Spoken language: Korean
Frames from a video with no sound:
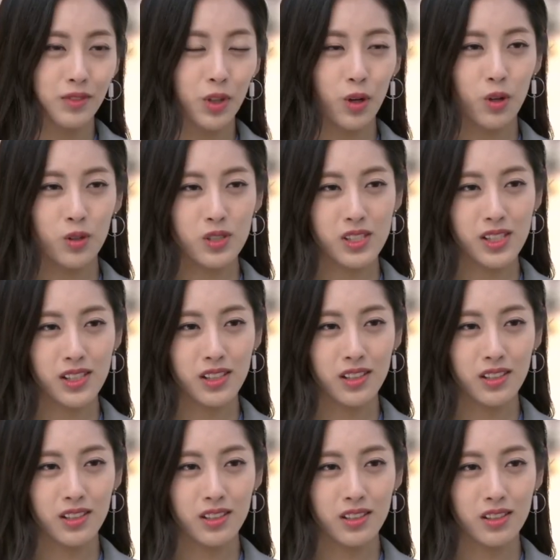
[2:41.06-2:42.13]
너
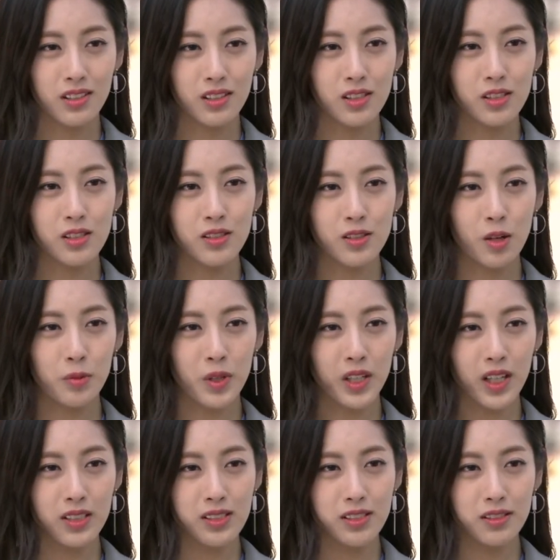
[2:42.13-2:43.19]
어제
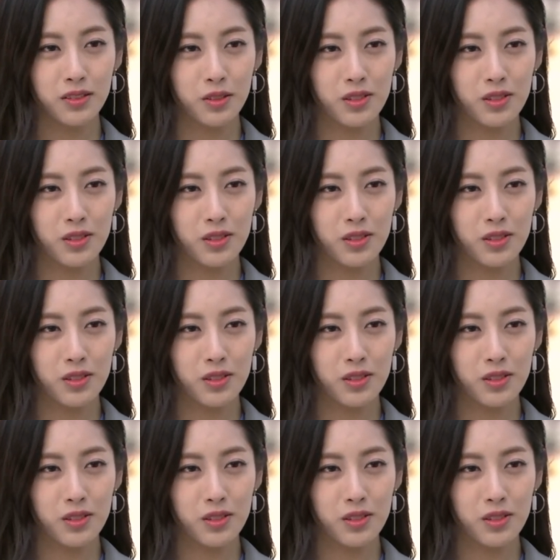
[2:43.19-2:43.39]
이진섭이랑 같이